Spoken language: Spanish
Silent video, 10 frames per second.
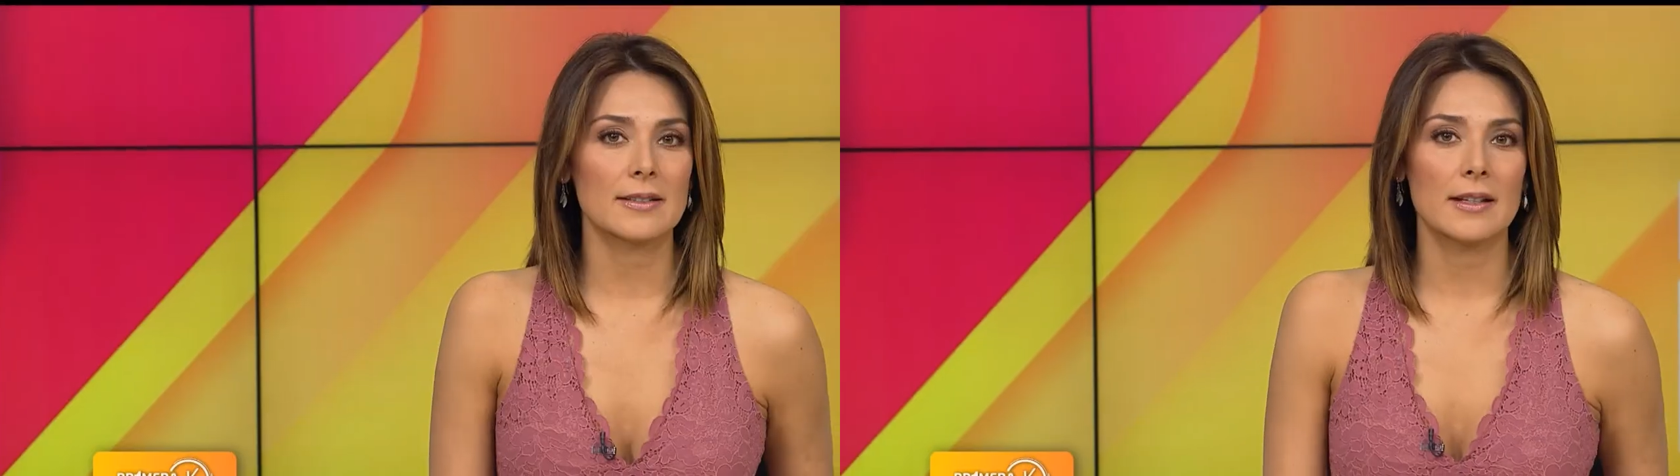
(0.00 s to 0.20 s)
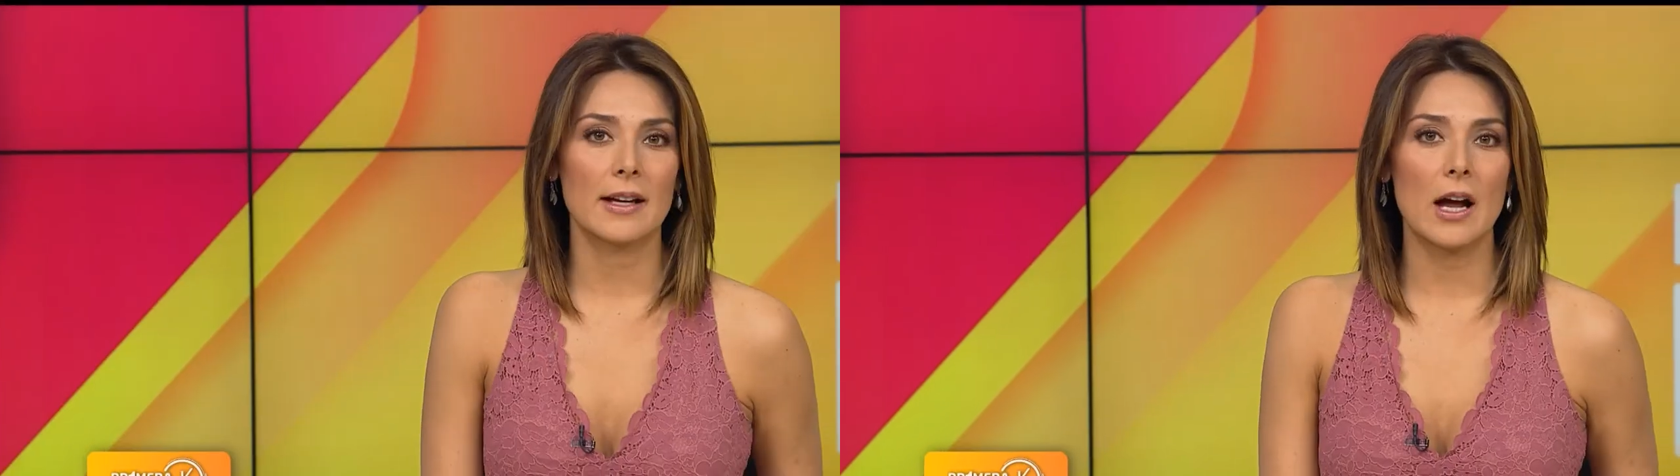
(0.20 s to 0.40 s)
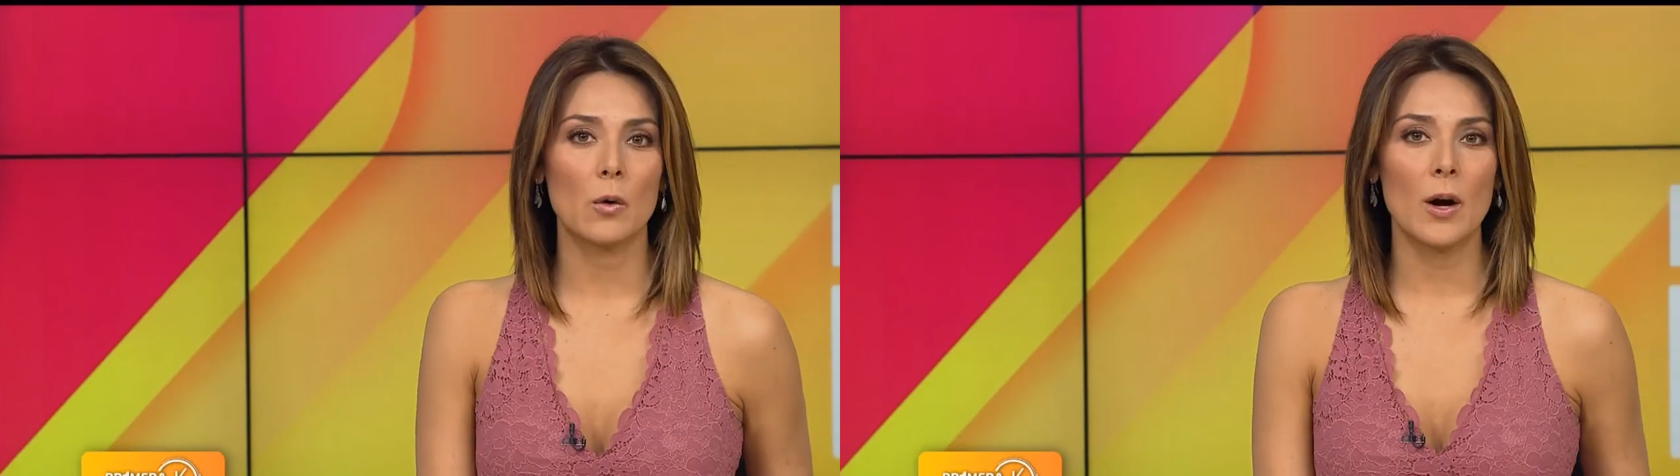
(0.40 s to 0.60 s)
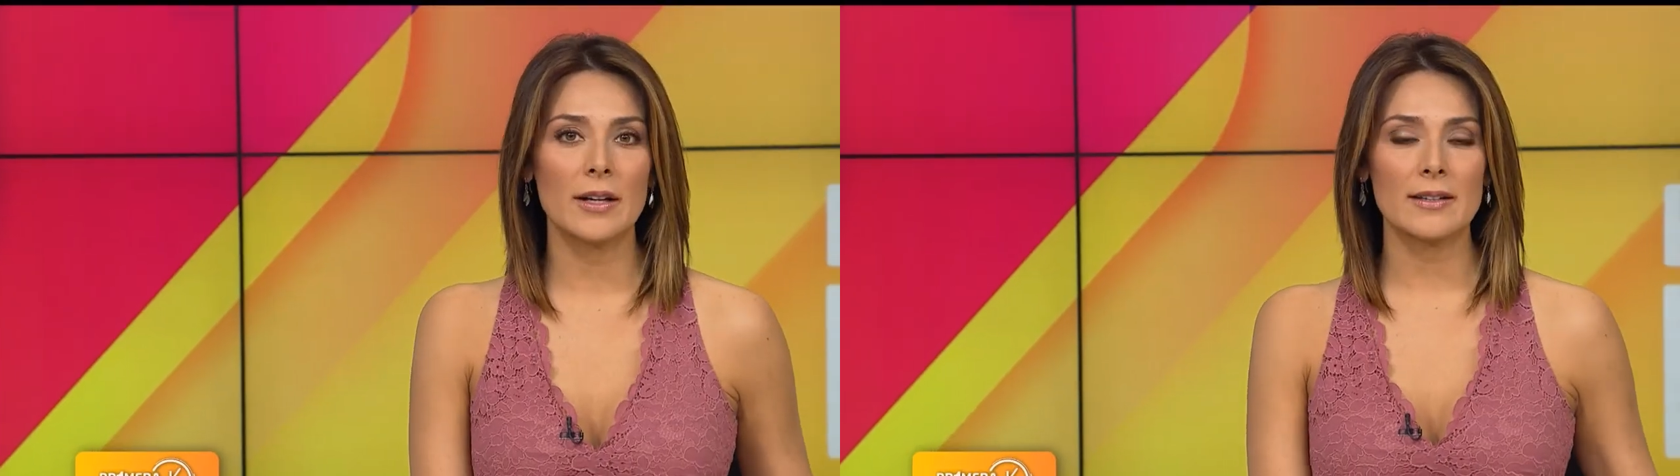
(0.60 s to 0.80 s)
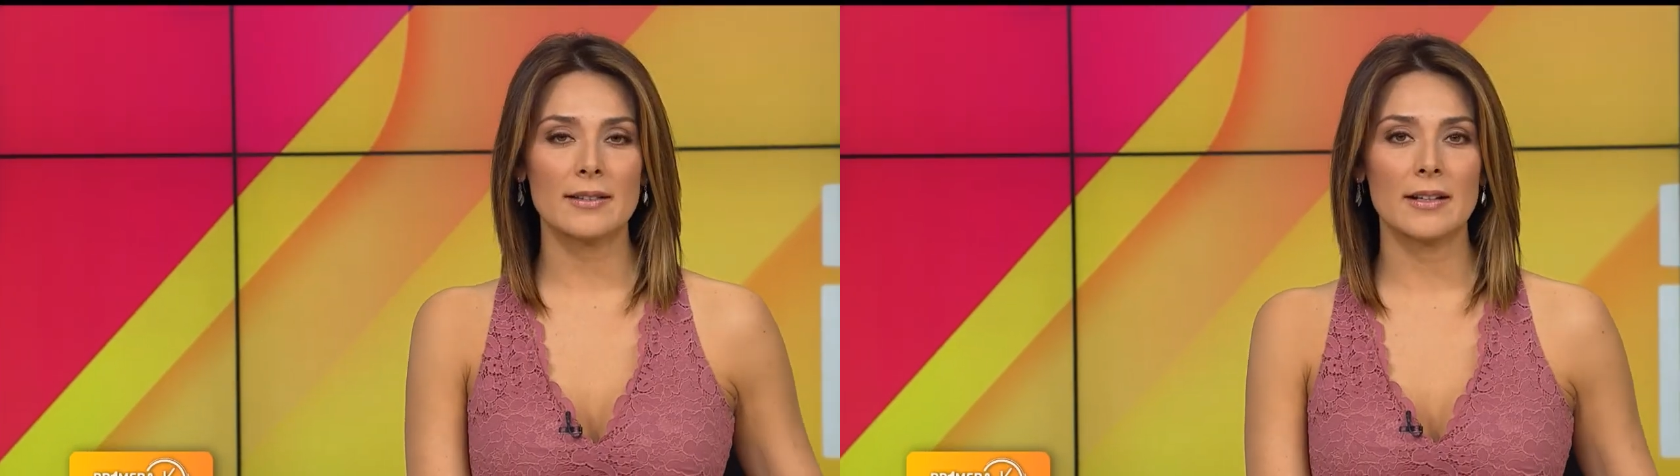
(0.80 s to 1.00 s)
si en
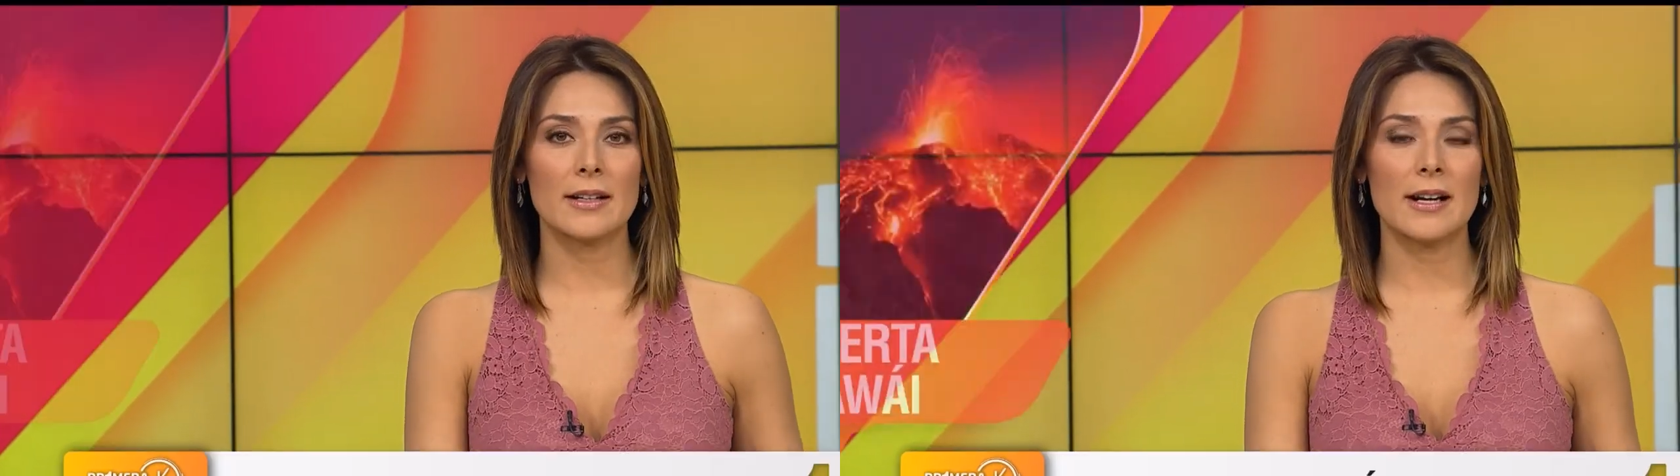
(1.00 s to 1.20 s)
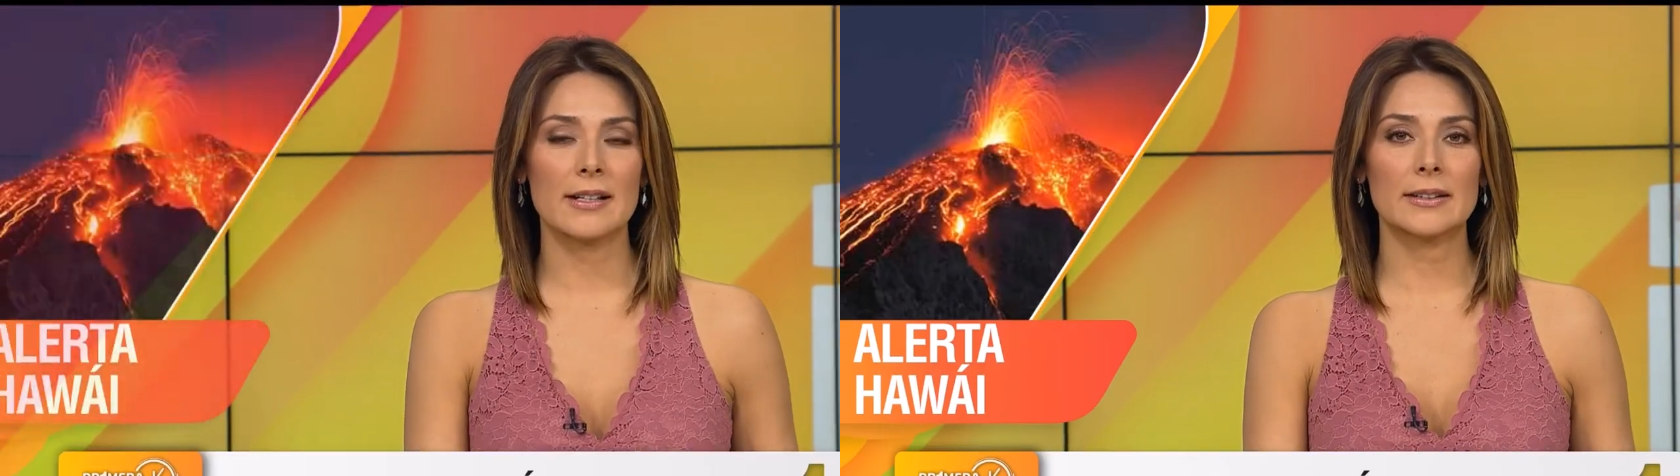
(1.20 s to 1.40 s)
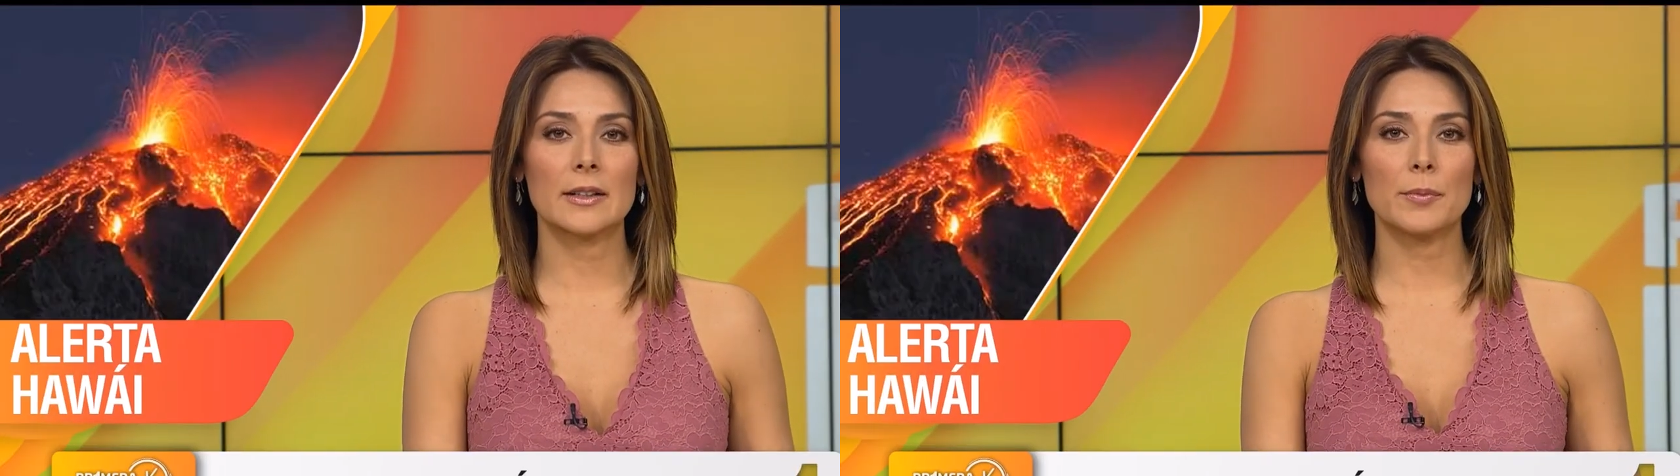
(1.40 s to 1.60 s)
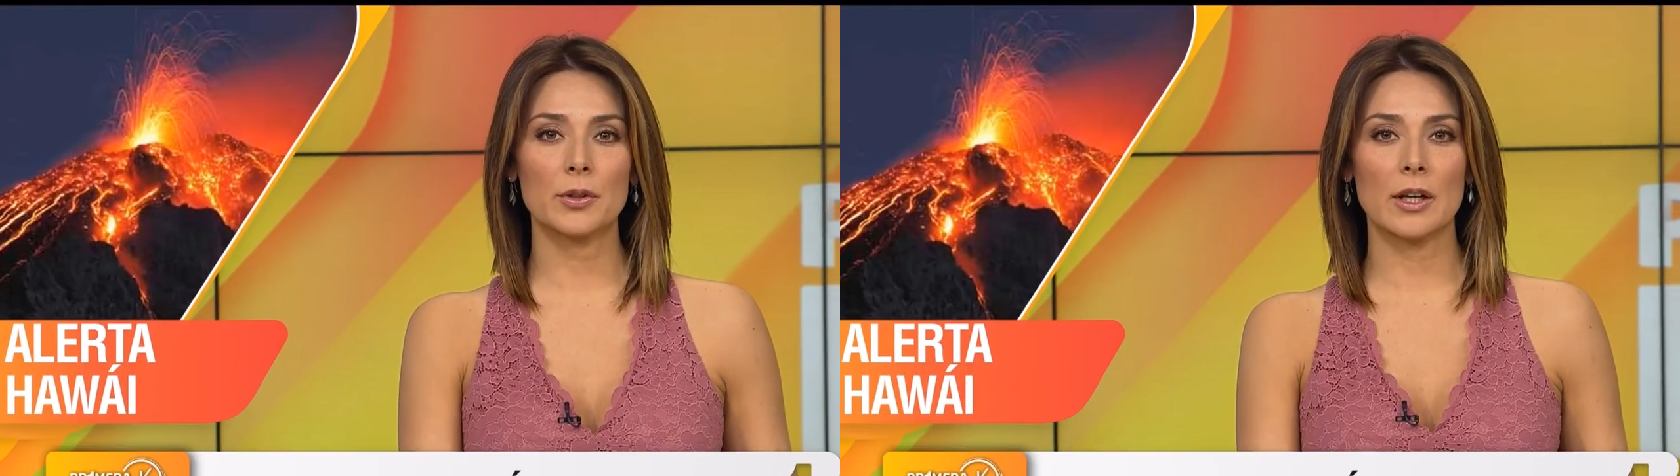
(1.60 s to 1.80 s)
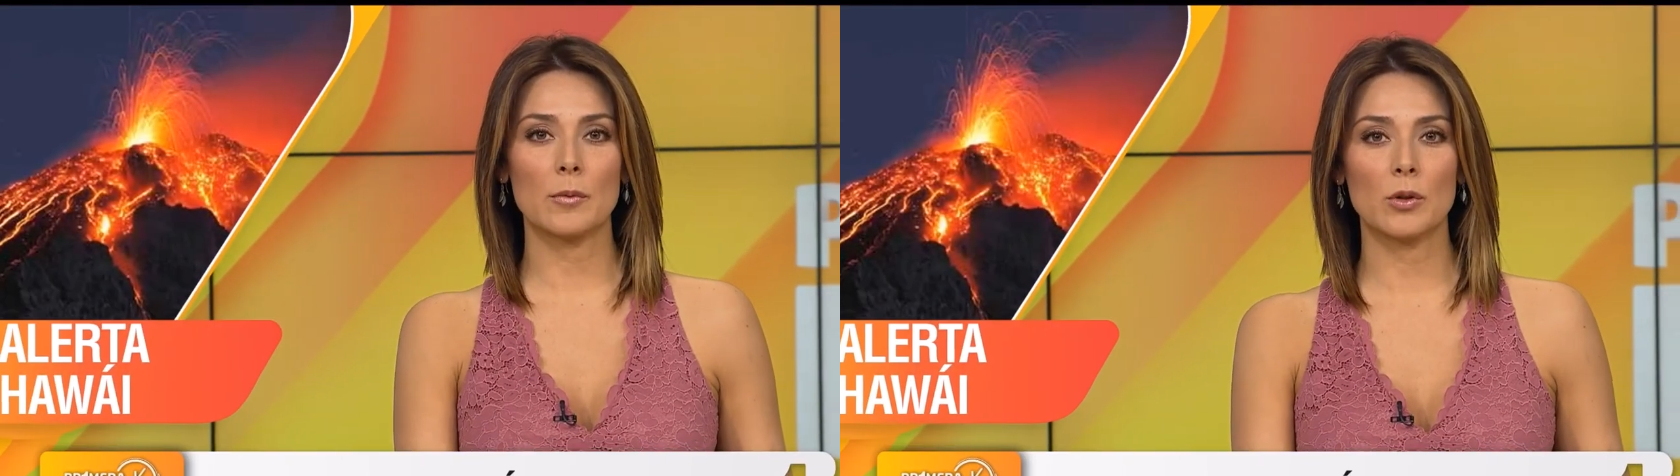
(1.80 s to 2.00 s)
Hawái están en alerta
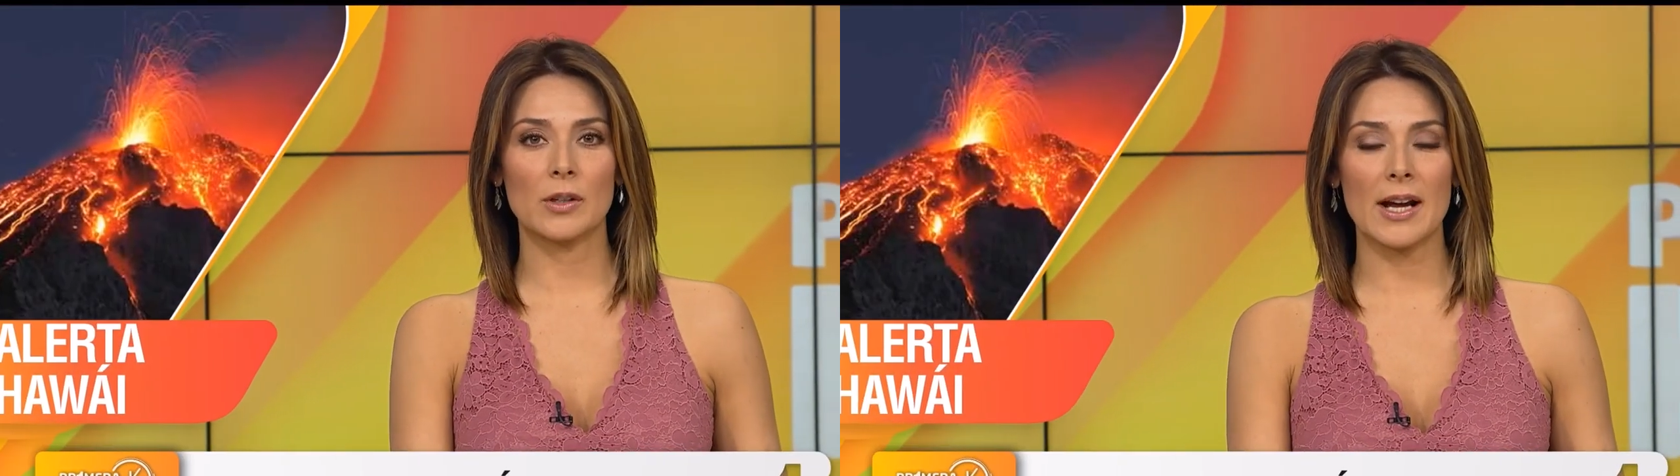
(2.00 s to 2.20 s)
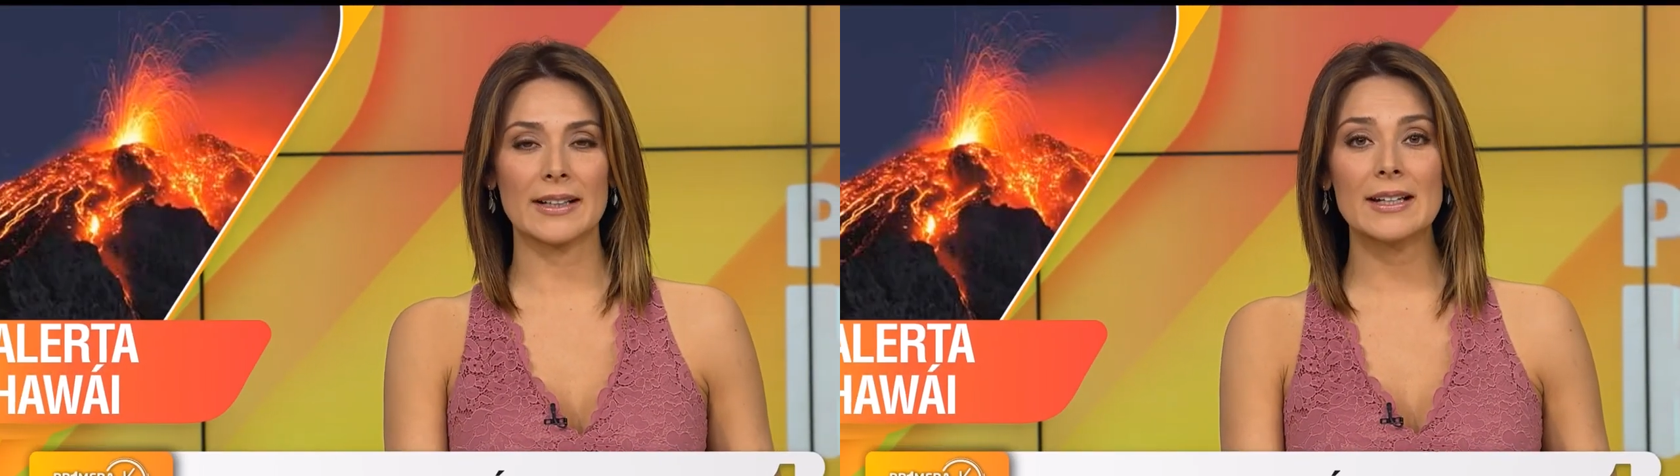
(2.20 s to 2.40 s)
porque el volcán